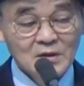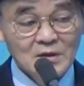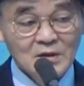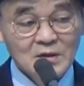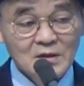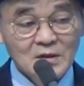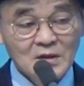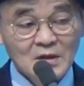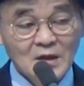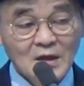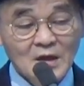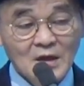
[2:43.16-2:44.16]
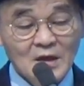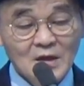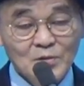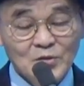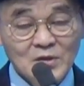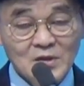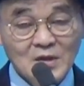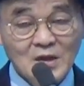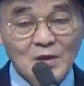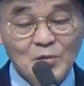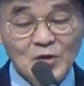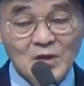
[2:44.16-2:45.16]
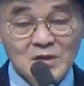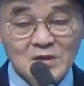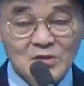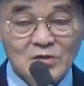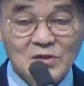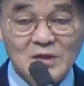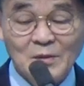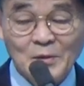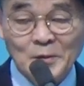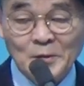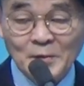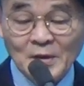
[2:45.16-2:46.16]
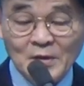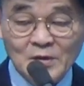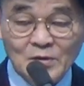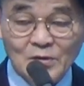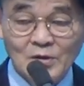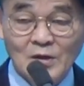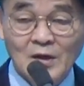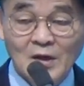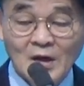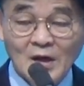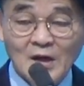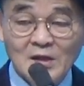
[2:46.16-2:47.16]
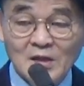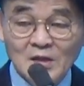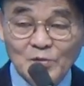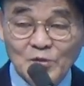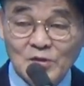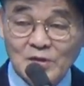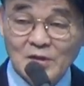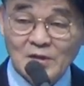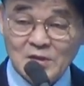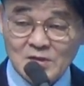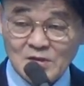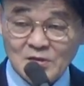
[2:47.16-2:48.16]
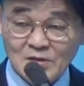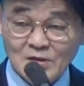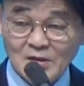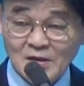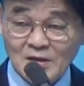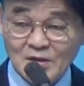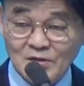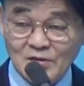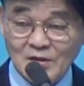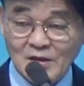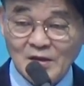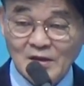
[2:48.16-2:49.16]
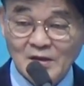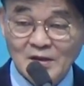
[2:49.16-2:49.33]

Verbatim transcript: 근데 아무리 감옥에 갇혀서 사방을 막혀도 하늘의 문은 열려 있어요. 할렐루야.